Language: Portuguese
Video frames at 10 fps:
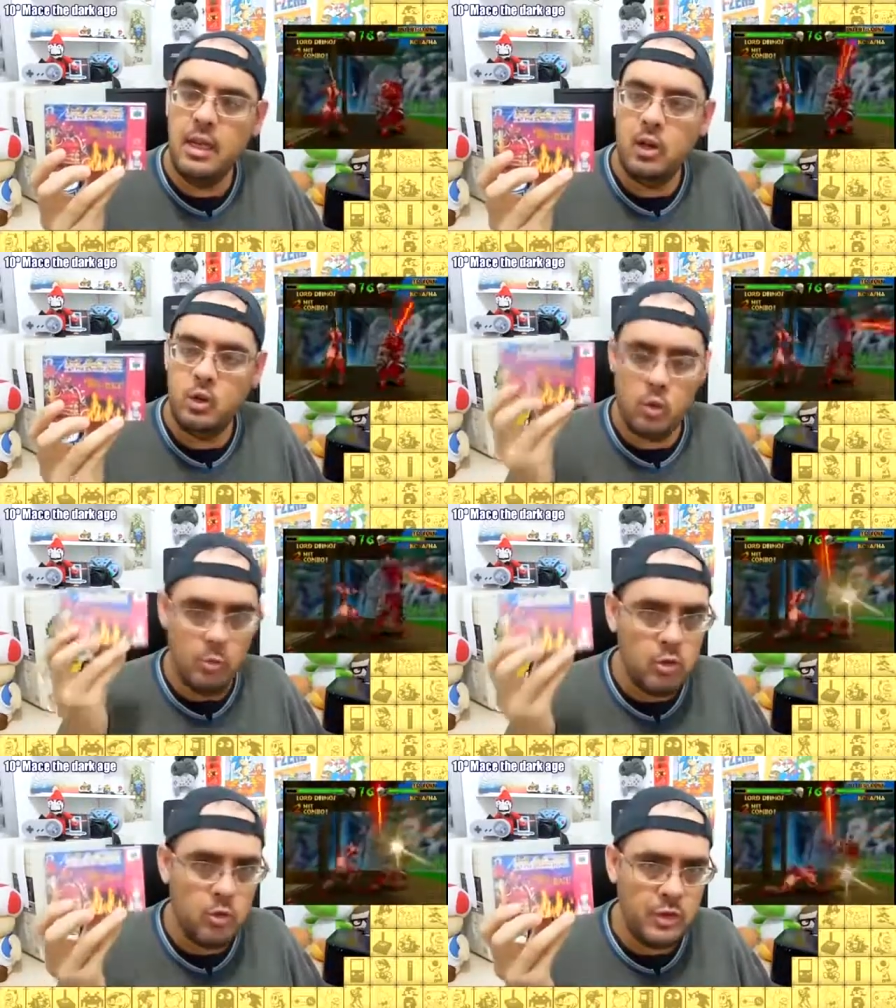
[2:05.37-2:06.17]
É um jogo
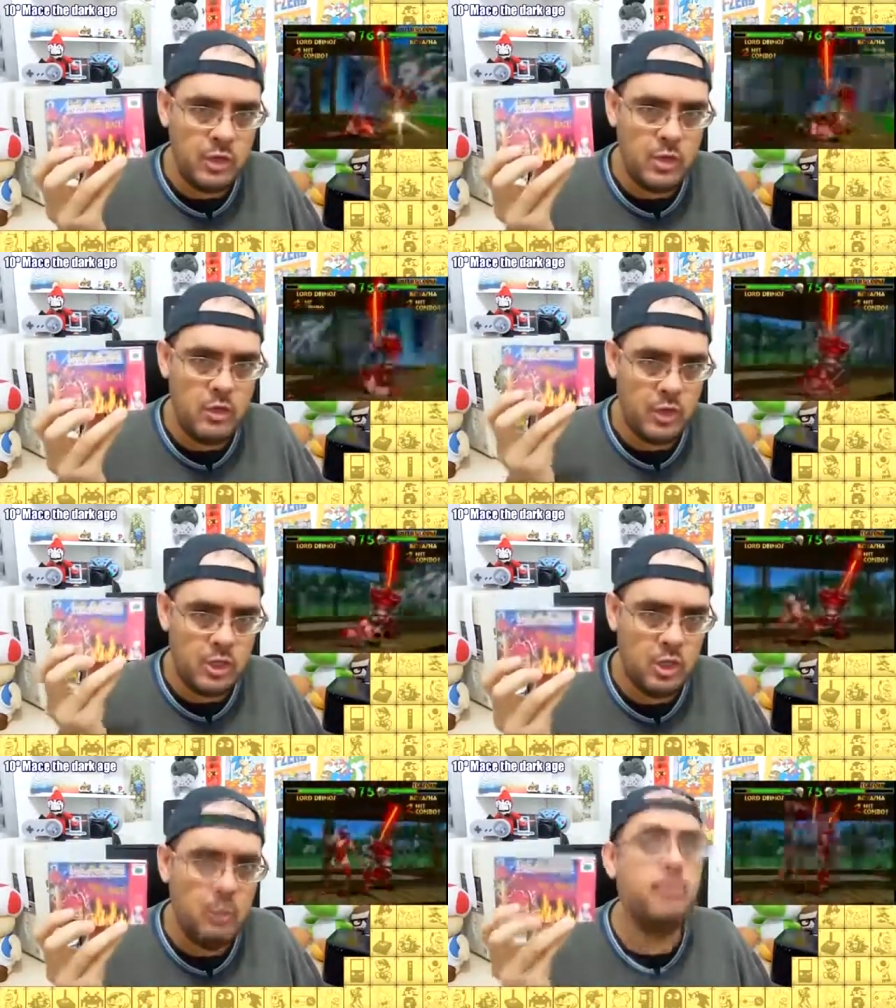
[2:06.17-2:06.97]
muito
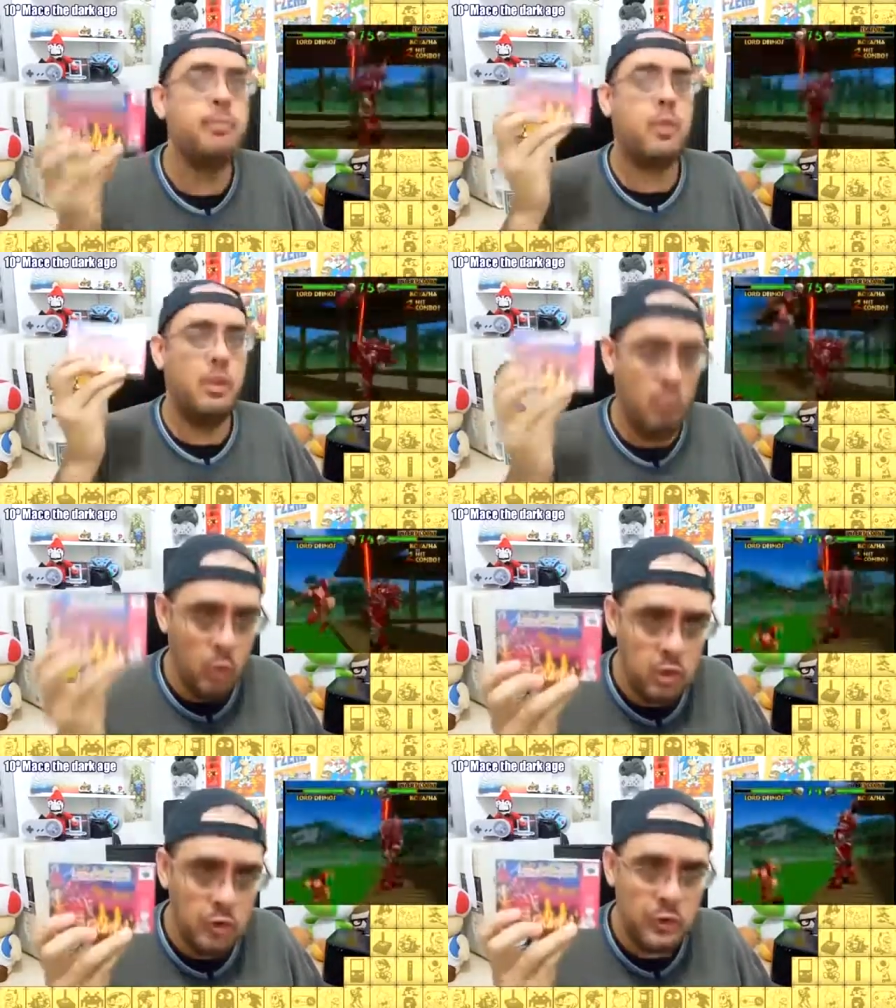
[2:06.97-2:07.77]
divertido,
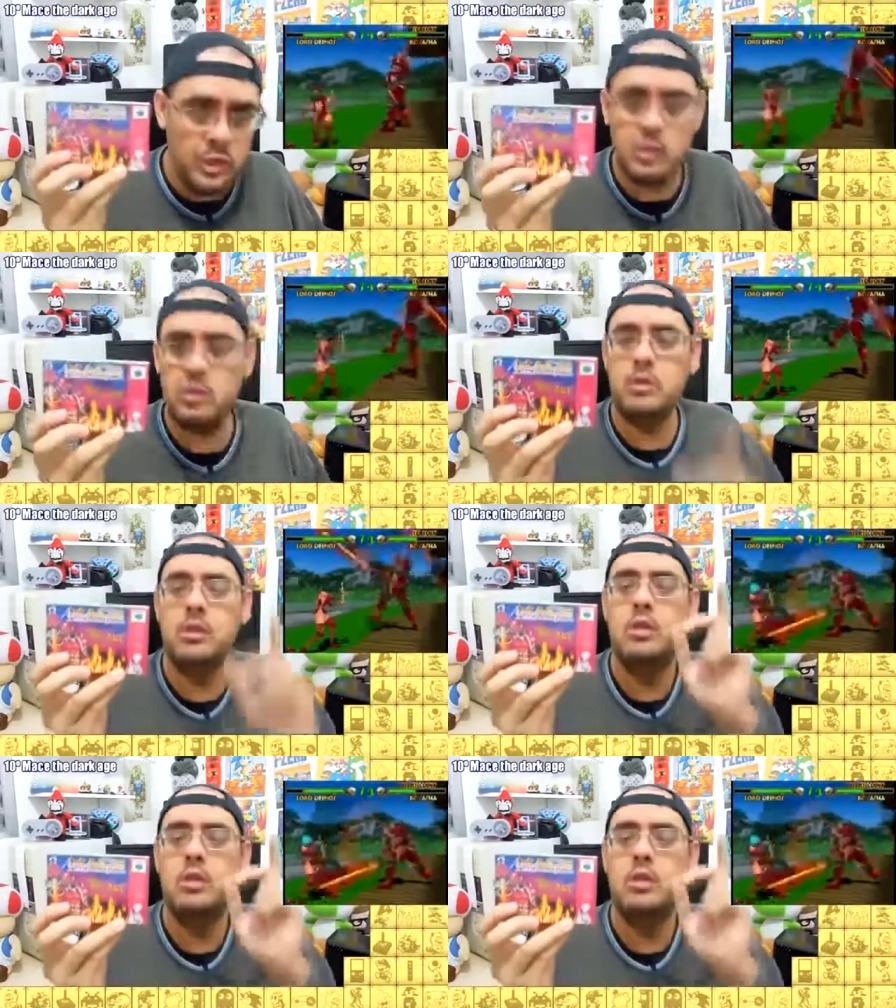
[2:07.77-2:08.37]
muito difícil,